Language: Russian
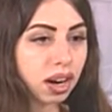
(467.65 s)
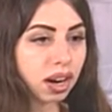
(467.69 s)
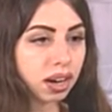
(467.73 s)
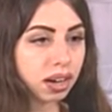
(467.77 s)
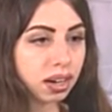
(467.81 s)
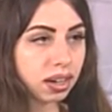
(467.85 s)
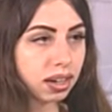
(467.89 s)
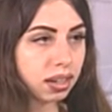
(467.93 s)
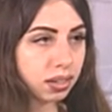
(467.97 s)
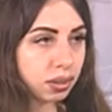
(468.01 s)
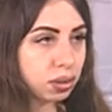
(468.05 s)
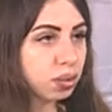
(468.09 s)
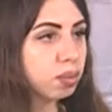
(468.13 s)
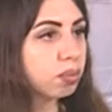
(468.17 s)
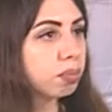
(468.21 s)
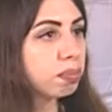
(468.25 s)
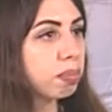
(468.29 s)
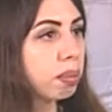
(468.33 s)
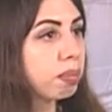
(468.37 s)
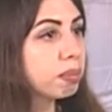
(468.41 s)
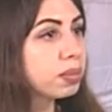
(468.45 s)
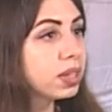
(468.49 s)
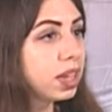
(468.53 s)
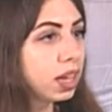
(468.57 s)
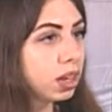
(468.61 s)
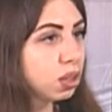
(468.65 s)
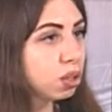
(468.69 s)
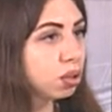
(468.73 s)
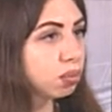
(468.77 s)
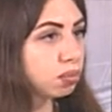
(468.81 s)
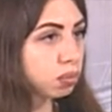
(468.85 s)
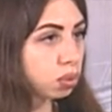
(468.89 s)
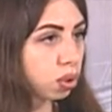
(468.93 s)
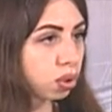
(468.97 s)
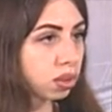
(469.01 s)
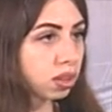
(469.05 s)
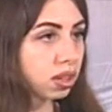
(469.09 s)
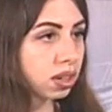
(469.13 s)
э, ну по мнению
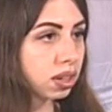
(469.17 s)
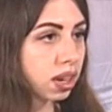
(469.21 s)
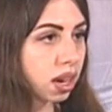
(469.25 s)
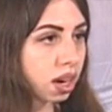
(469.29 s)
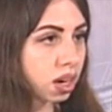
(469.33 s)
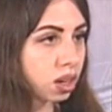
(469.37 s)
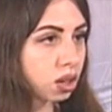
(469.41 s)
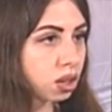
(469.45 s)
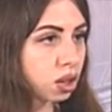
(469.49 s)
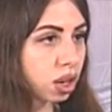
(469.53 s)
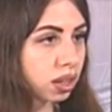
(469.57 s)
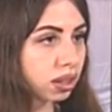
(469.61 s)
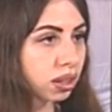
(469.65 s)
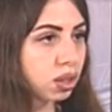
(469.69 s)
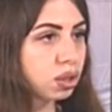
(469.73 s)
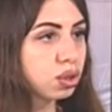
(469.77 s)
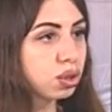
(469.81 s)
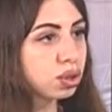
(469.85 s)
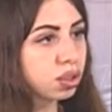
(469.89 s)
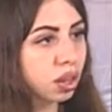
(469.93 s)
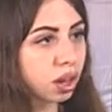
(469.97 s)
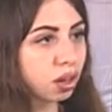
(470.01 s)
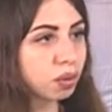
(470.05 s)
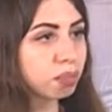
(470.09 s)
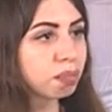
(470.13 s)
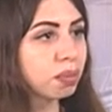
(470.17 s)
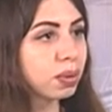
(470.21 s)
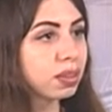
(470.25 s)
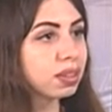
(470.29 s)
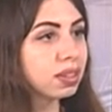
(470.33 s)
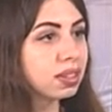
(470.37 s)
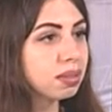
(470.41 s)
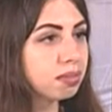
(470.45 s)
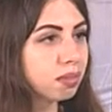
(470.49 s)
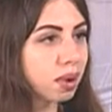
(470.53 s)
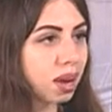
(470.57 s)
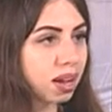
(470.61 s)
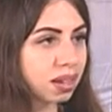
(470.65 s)
многих горожан, начинают
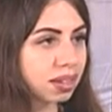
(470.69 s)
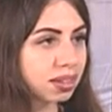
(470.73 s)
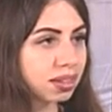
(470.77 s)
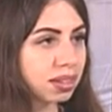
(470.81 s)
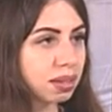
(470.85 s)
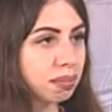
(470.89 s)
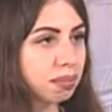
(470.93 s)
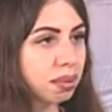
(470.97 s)
подниматься и